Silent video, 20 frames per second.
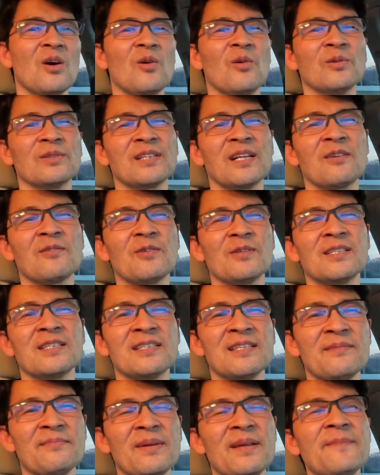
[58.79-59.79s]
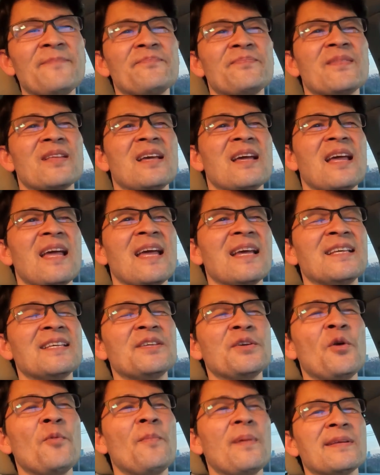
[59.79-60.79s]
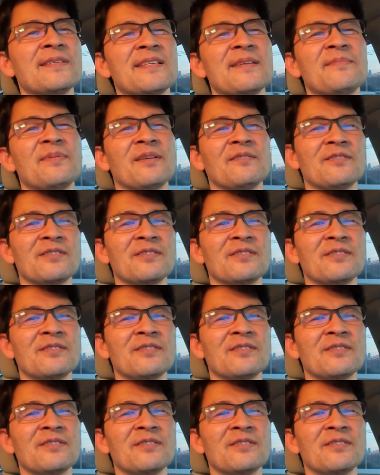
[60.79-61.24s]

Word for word: Outra coisa também é que eu passei para